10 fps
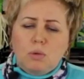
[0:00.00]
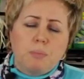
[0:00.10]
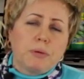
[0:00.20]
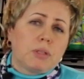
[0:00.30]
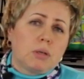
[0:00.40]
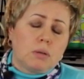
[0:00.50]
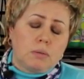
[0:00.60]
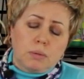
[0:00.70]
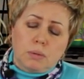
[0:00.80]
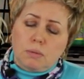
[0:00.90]
Купив такой
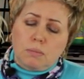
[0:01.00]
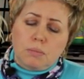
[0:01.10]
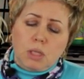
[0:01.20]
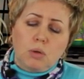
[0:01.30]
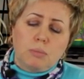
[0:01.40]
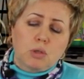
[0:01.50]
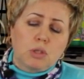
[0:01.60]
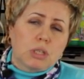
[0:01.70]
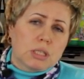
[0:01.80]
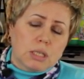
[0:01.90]
вот такой
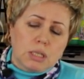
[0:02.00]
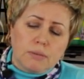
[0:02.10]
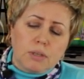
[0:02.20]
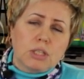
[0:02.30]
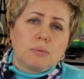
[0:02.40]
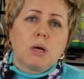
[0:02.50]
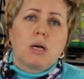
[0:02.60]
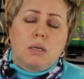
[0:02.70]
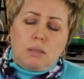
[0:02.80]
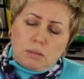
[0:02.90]
мешочек с корневищем,
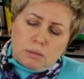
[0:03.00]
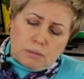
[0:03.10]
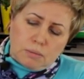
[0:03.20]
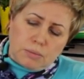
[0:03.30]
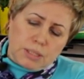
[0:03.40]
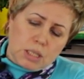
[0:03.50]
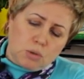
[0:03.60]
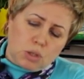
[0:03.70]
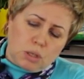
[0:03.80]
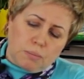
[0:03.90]
э,
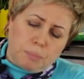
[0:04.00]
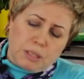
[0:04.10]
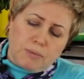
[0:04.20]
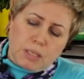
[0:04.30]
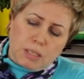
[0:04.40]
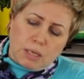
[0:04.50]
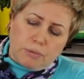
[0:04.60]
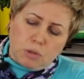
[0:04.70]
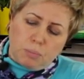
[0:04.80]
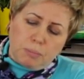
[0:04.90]
здесь уже
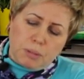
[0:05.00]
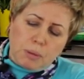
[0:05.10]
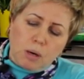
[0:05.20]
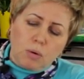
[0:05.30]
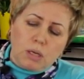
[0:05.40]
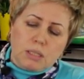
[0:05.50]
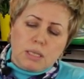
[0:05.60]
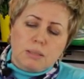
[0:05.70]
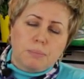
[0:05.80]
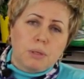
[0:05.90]
производители все побеспокоились,
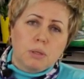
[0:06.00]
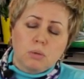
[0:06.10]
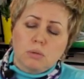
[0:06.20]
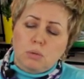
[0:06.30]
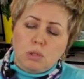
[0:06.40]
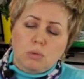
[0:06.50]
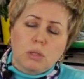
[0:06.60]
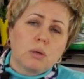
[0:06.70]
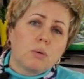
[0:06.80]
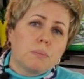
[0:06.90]
насыпали грунт, то есть
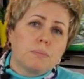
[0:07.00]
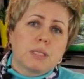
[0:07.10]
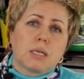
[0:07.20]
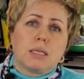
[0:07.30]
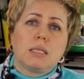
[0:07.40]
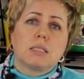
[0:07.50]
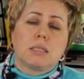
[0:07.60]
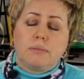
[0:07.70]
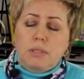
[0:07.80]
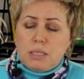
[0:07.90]
он легко
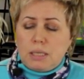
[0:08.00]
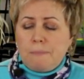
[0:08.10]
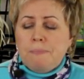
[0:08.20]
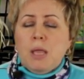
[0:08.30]
сохранится до весны